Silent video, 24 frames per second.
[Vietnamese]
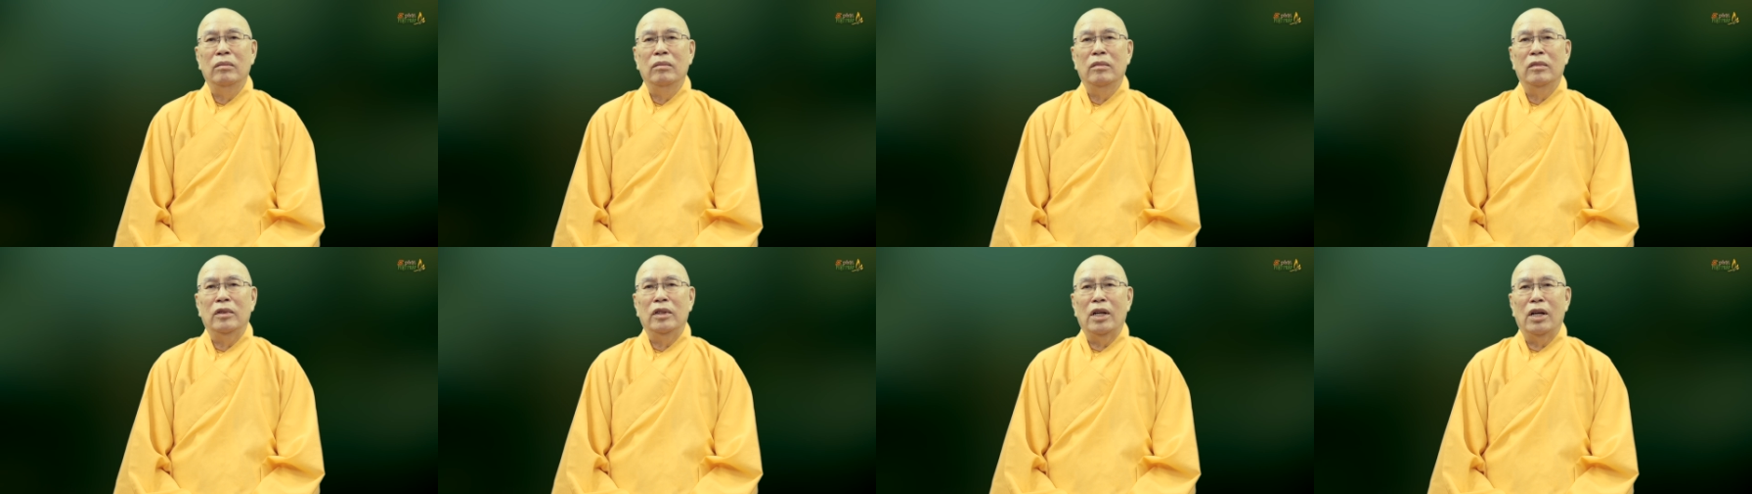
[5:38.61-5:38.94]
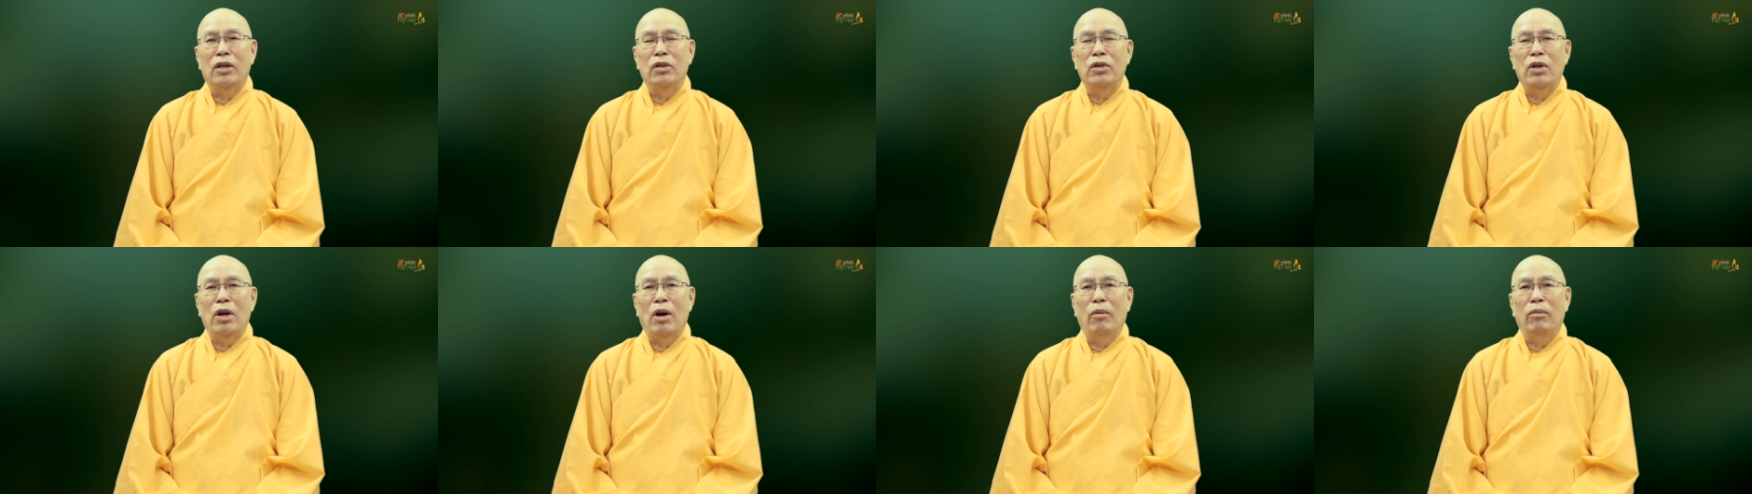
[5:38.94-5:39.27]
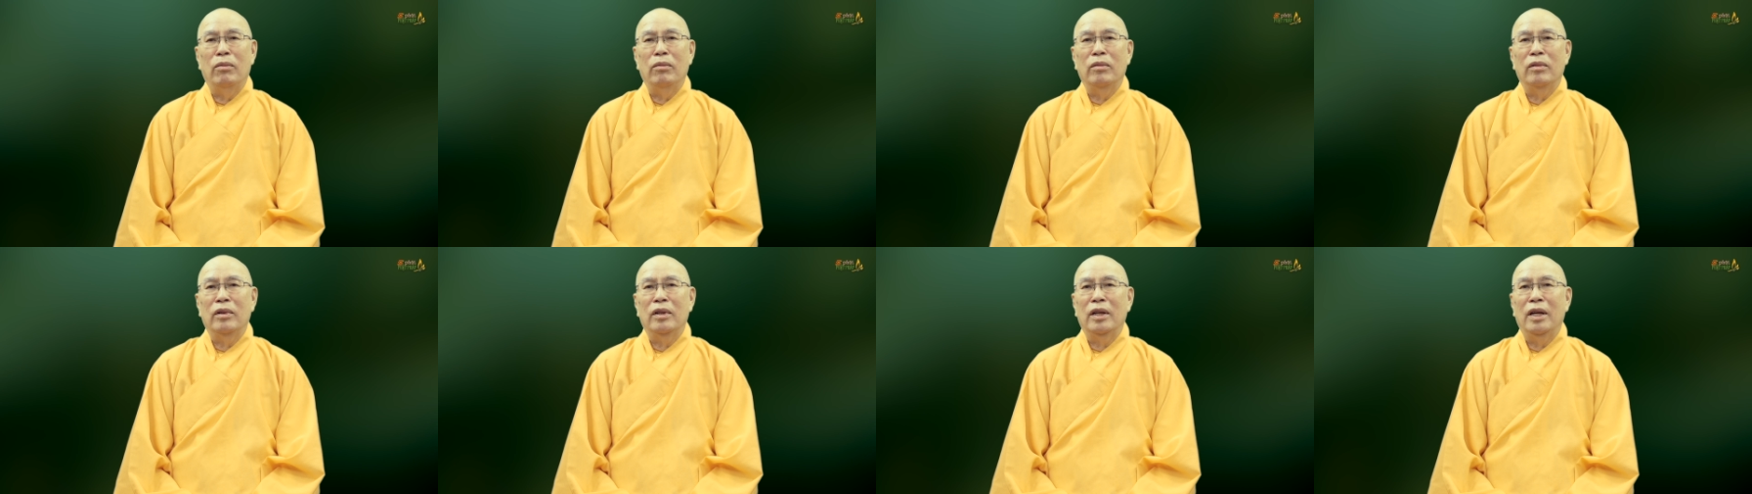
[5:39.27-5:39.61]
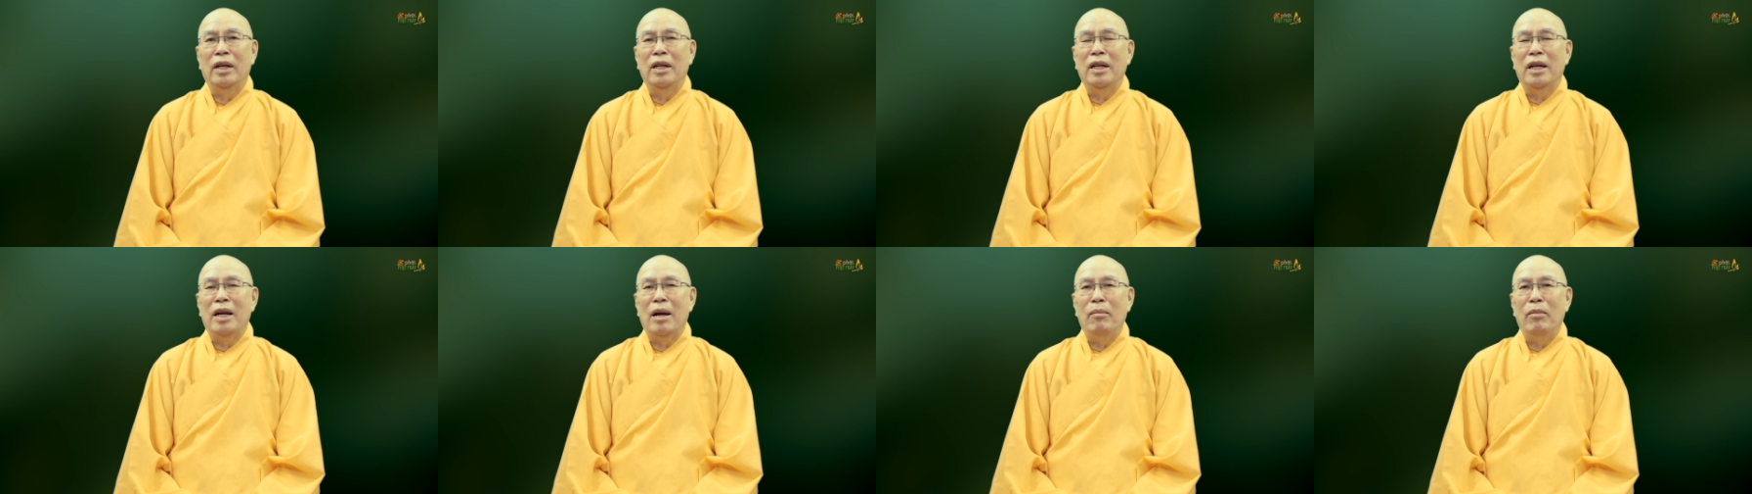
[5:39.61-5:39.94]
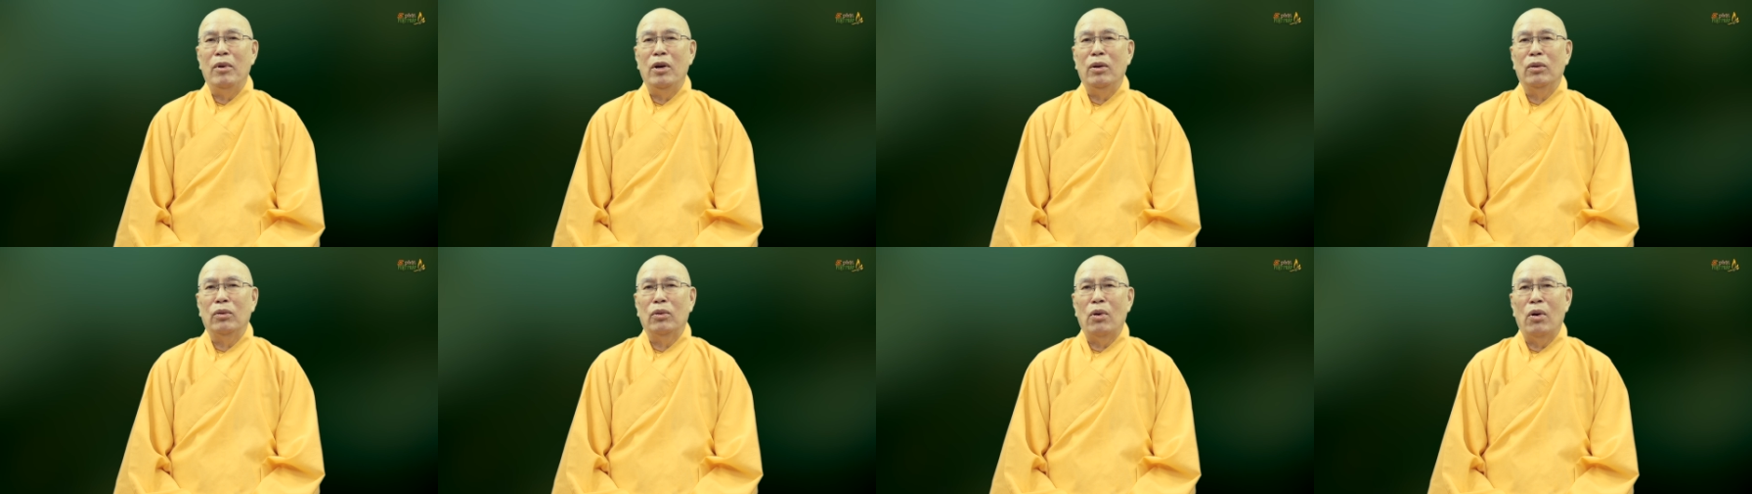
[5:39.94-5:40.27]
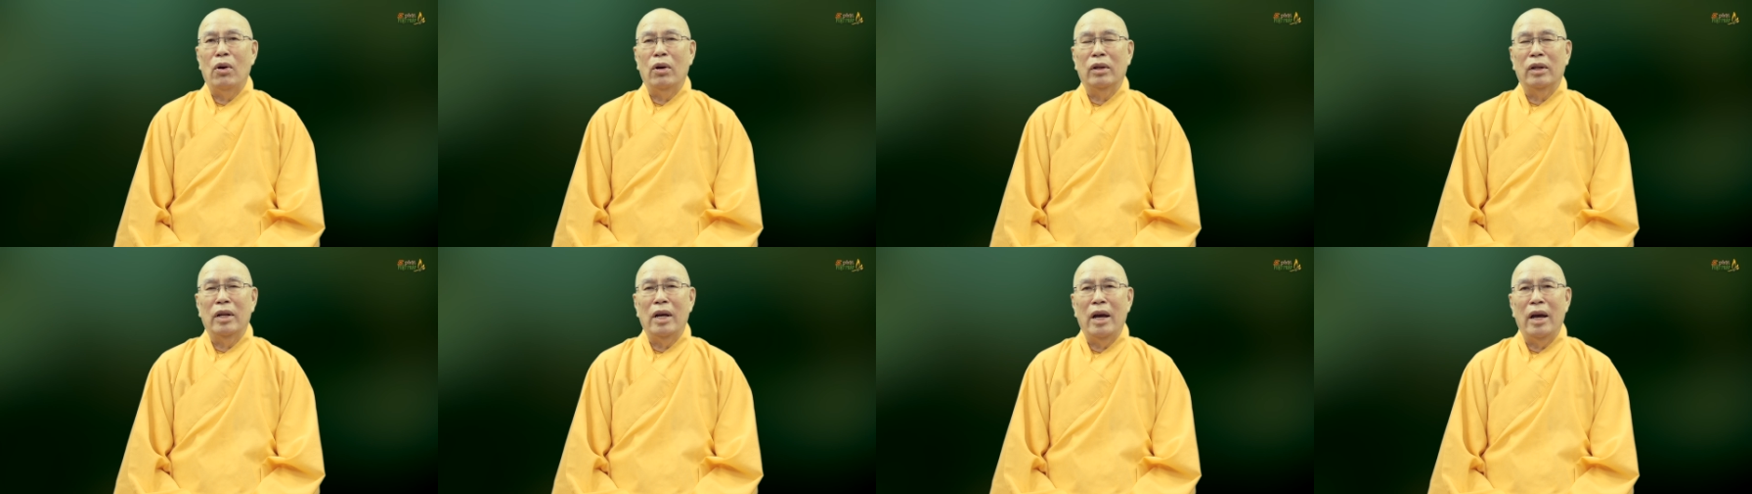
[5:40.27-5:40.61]
Trân trọng kính cảm ơn
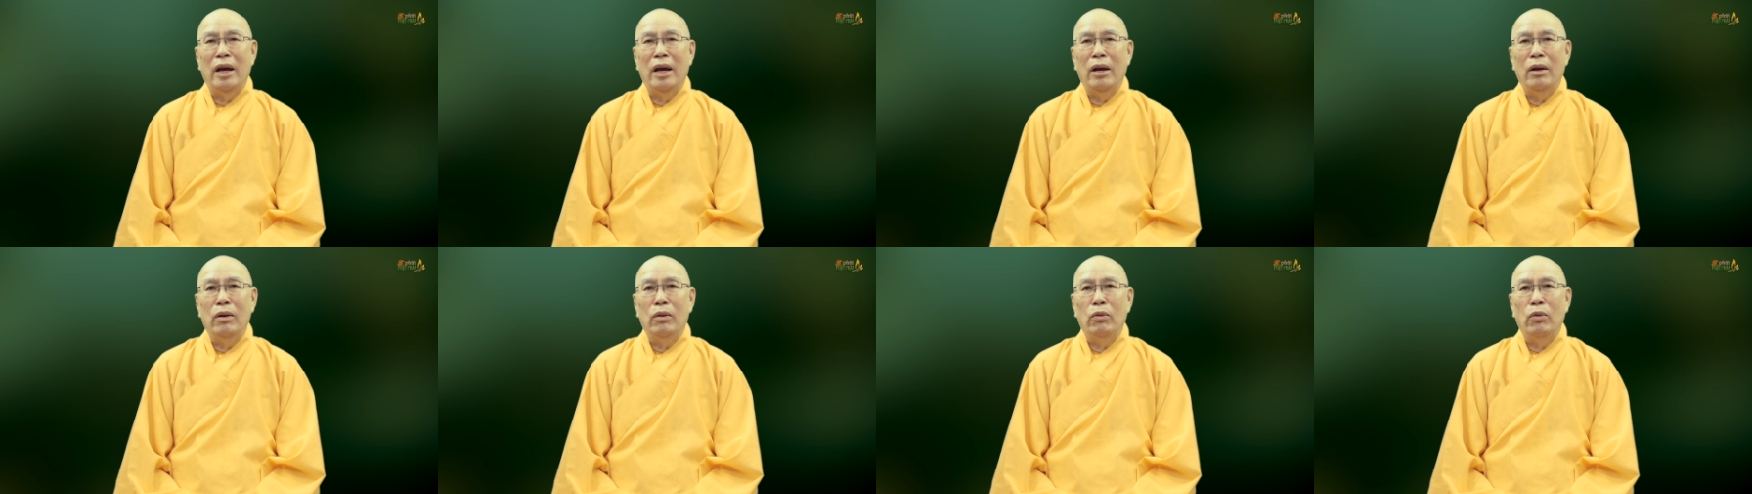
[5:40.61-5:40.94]
toàn thể